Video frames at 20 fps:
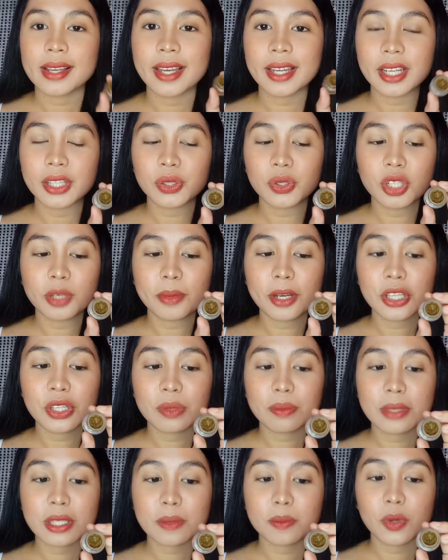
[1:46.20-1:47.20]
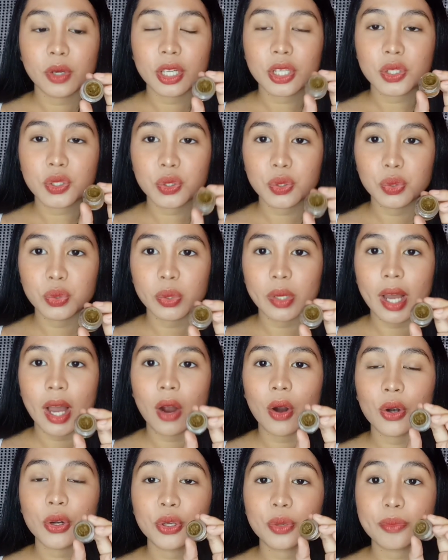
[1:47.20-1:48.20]
Ganito naman yung mismong
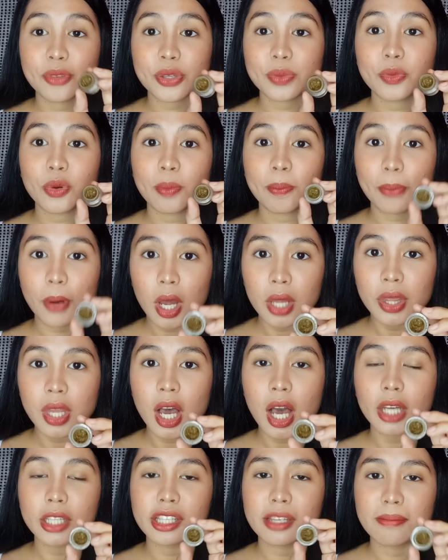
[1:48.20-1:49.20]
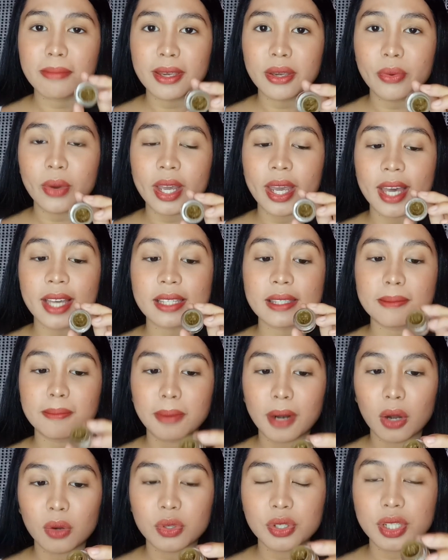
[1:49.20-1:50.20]
itsura or yung mismong product ni
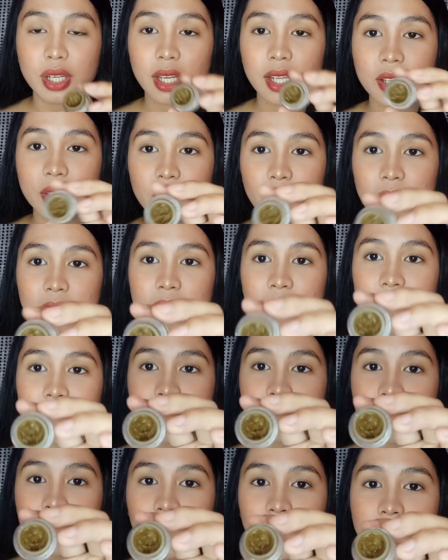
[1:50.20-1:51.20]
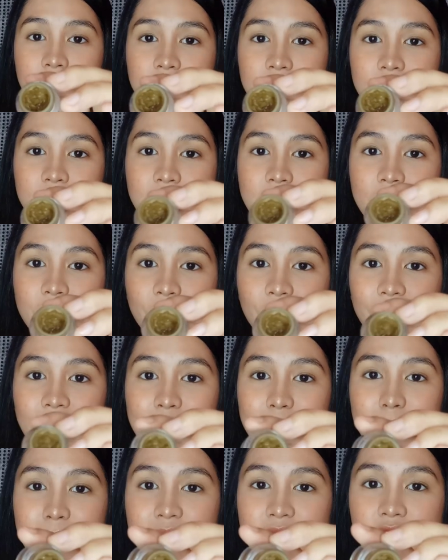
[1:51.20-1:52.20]
BYS Brow Gel. So, ayan, as you can see,
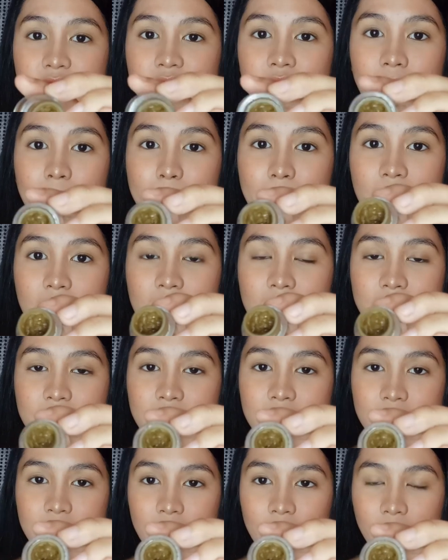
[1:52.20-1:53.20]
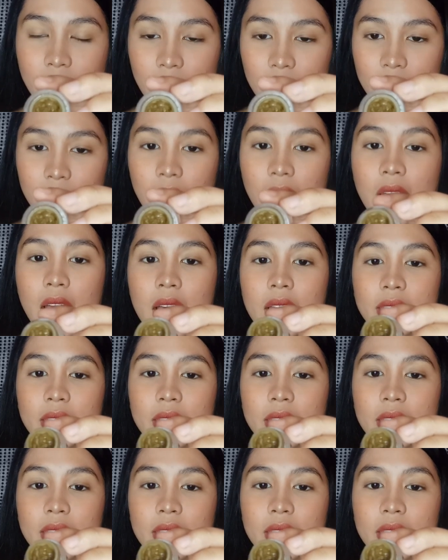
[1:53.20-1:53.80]
creamy siya mga sisteret.